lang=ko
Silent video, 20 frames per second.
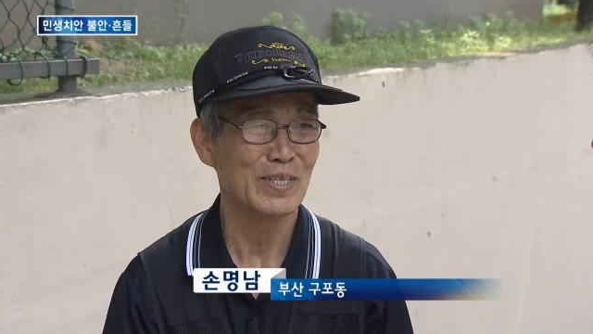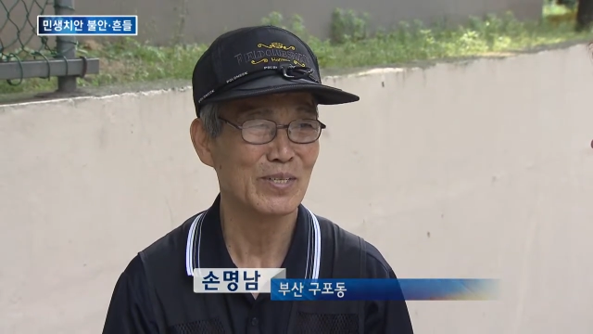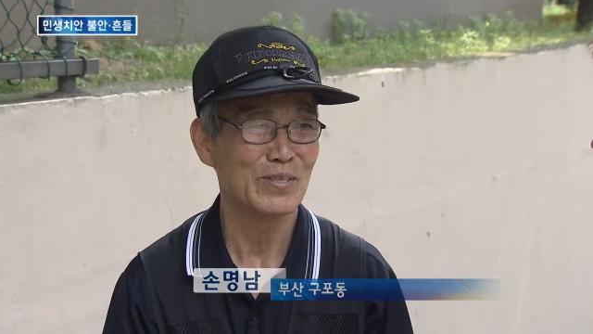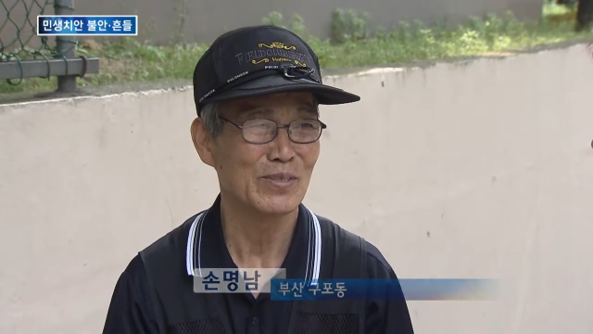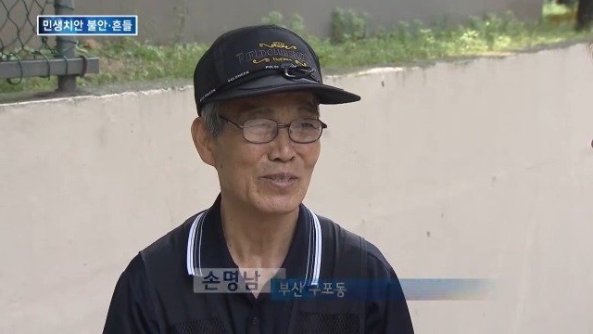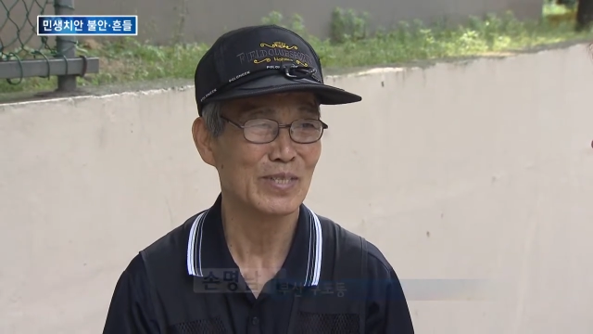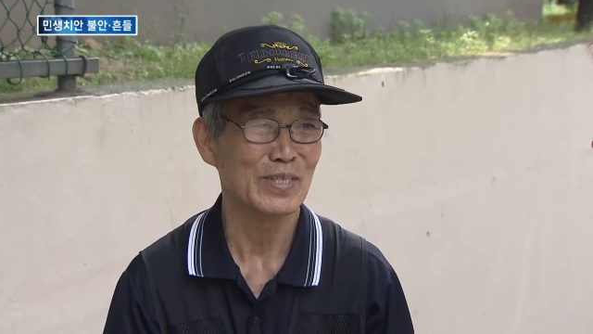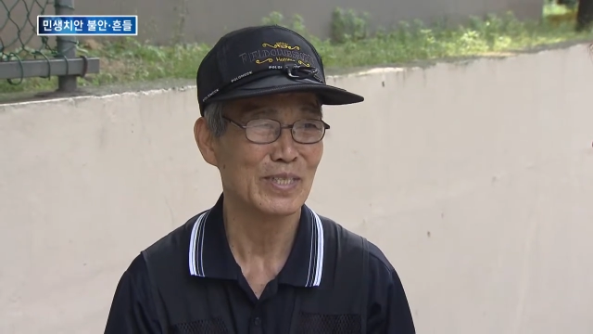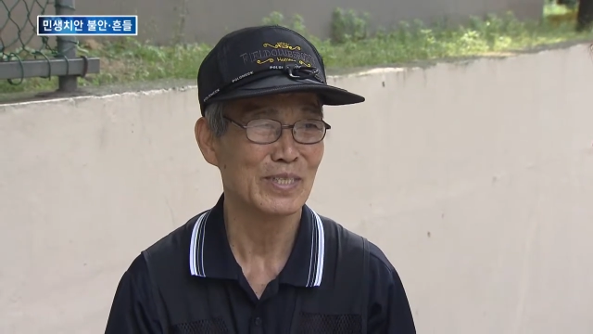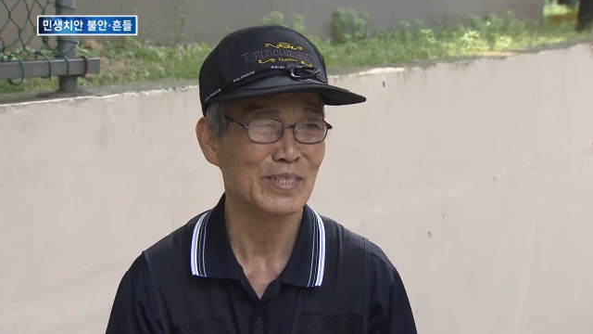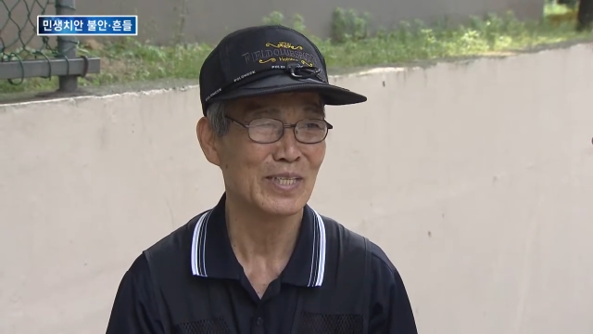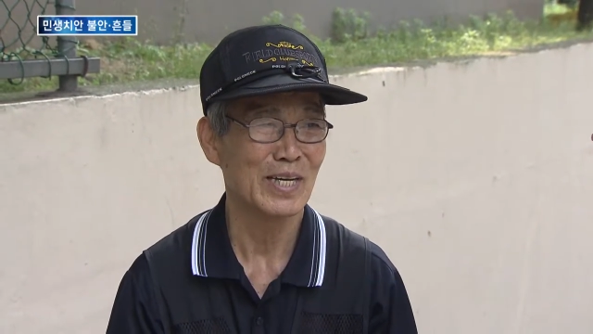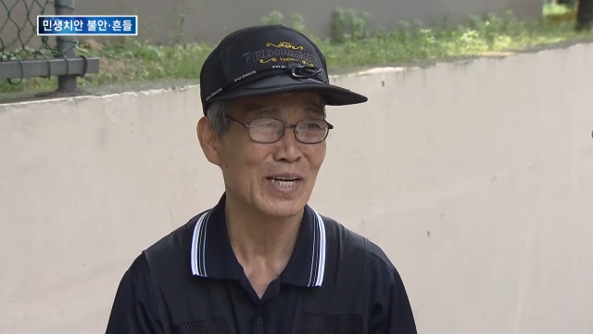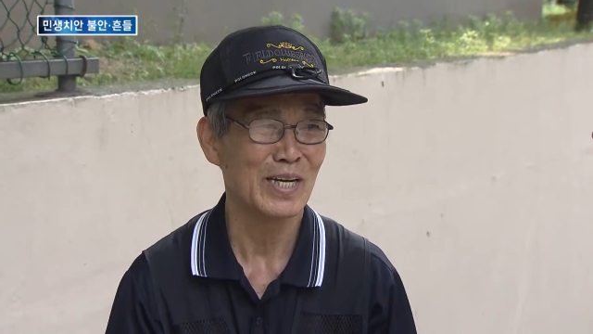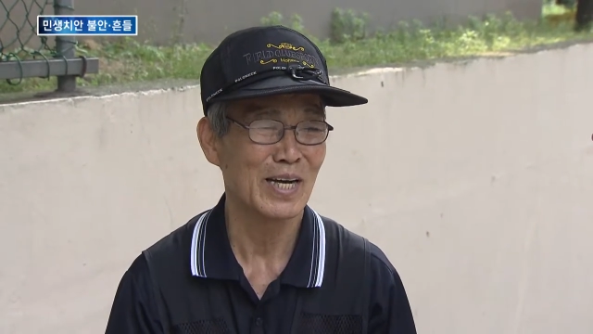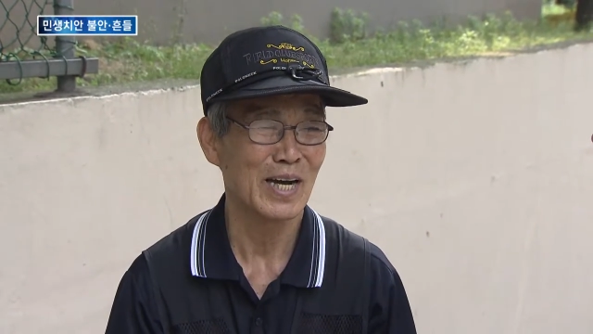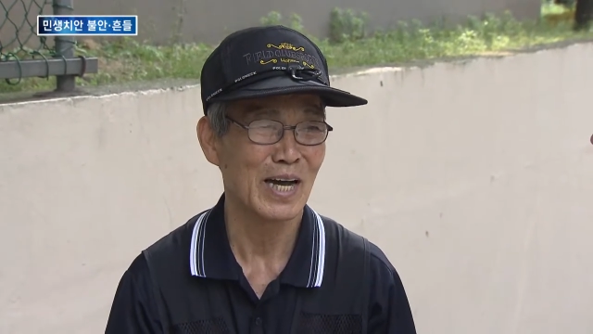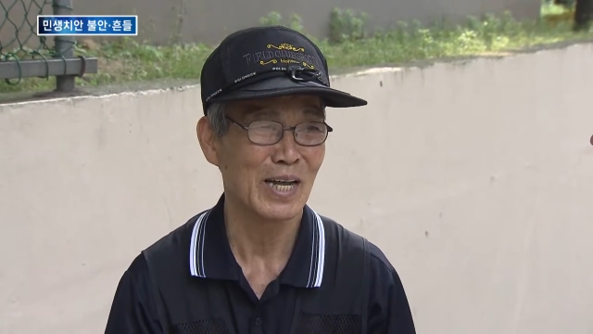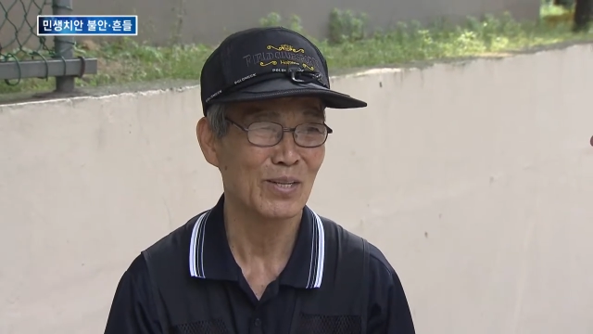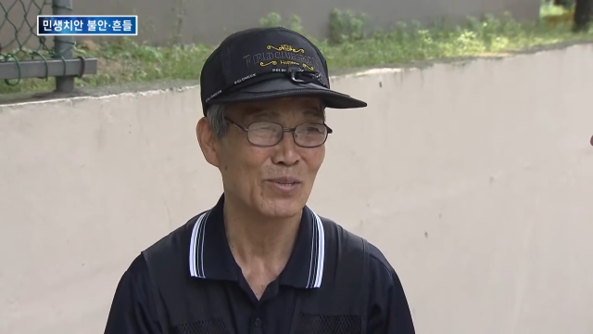여기
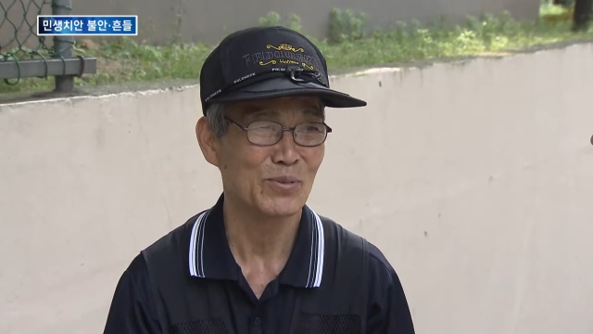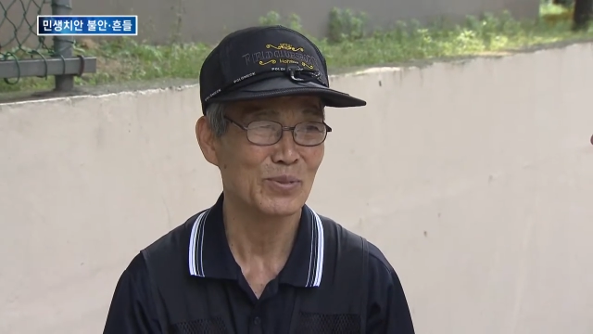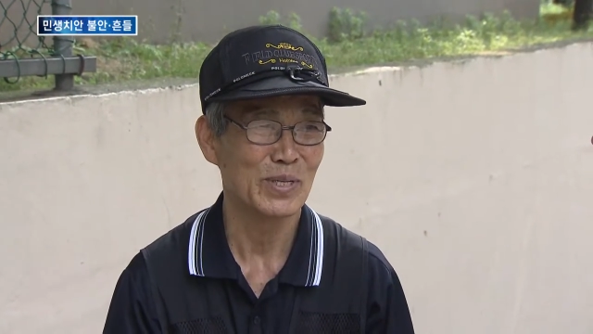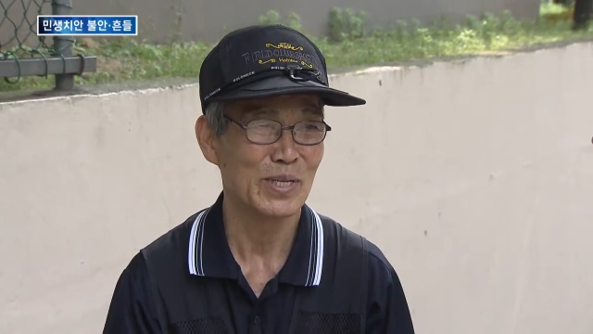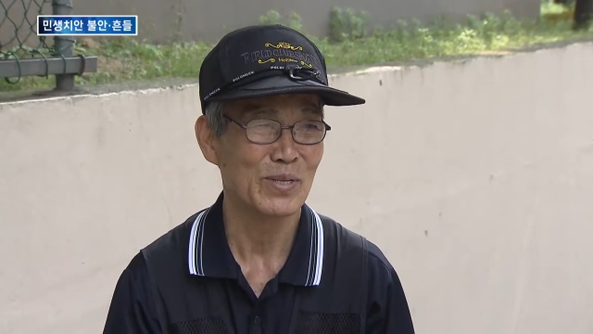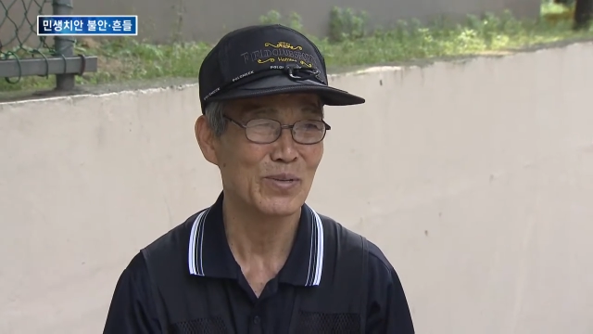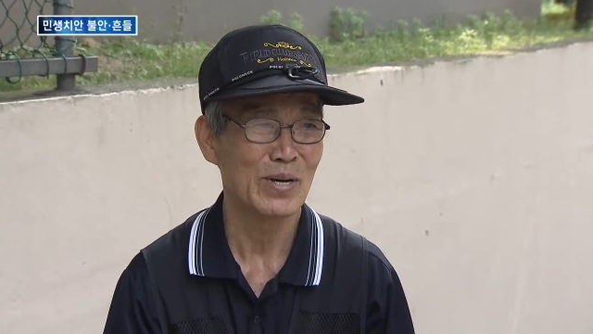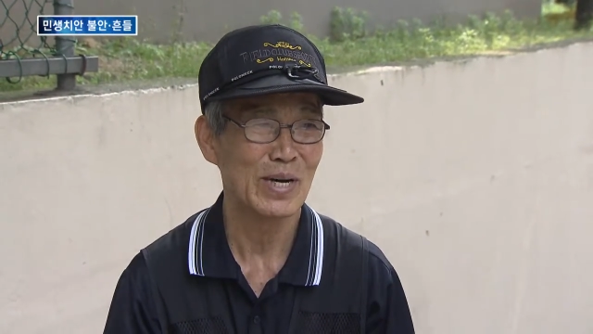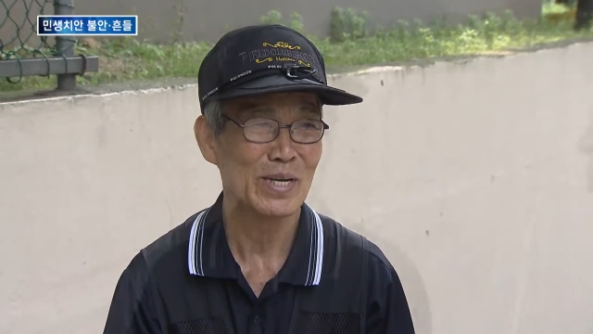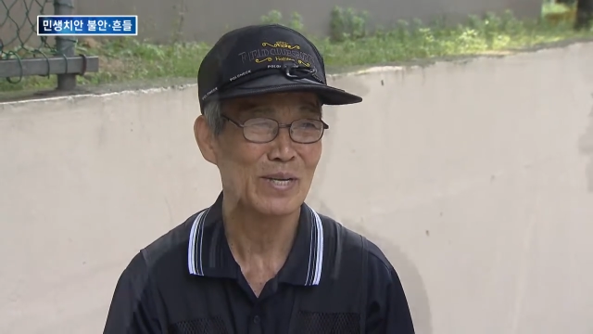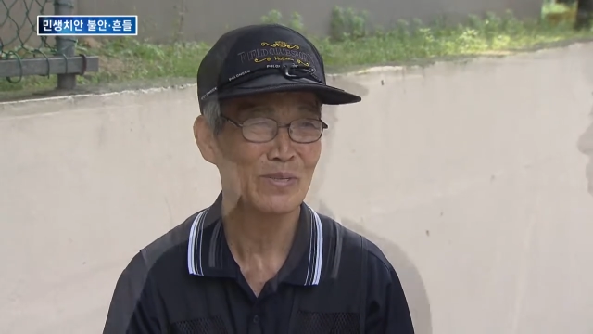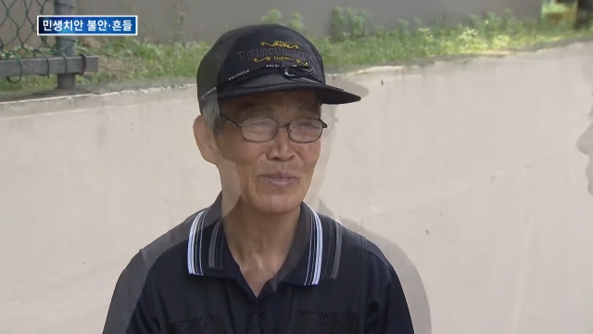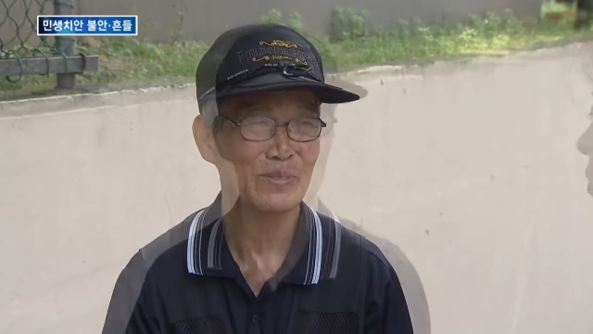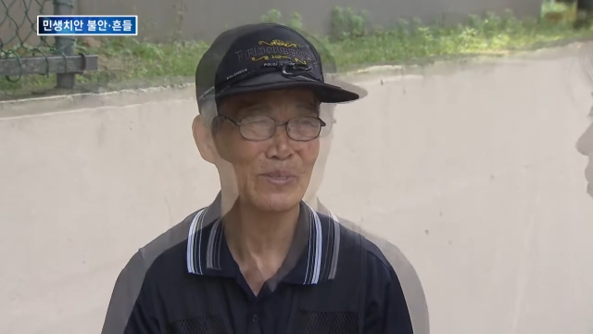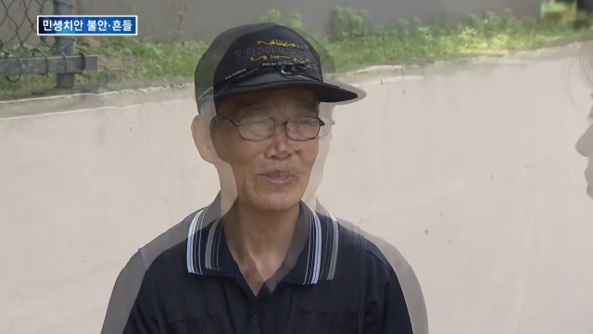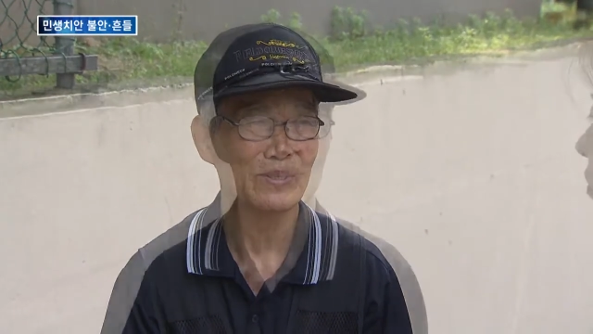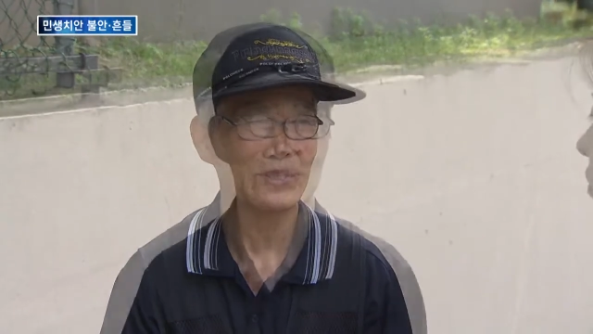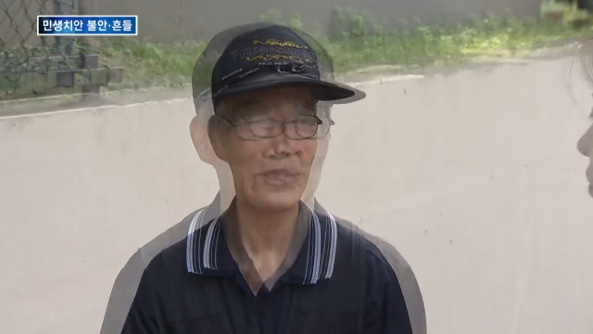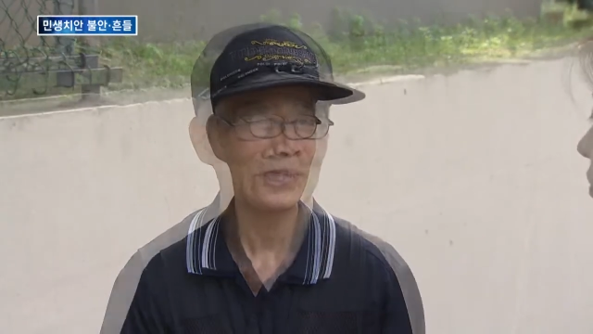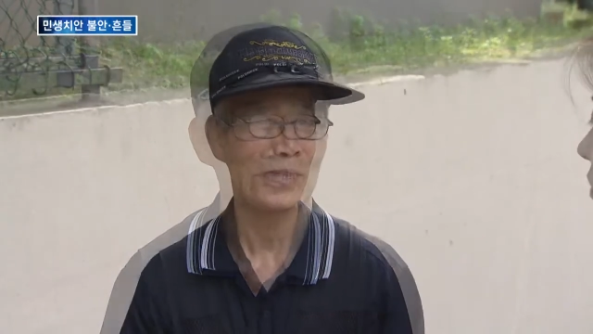차가 한두 대도 아니고